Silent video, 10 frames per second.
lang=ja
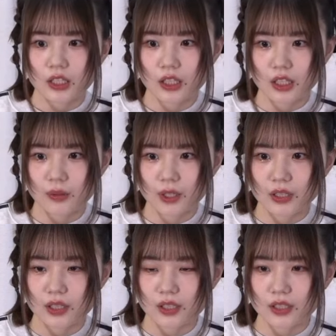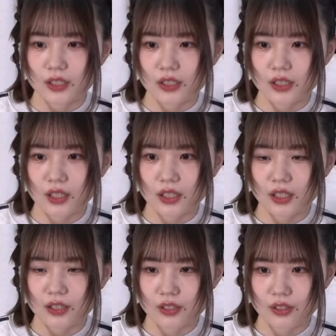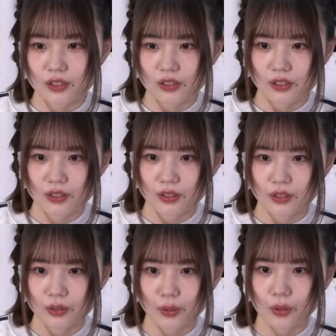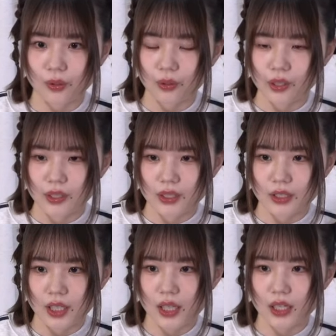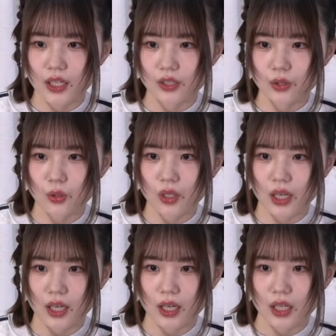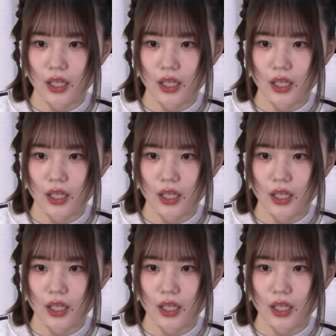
ね、皆さん新生活といかがでしょうか。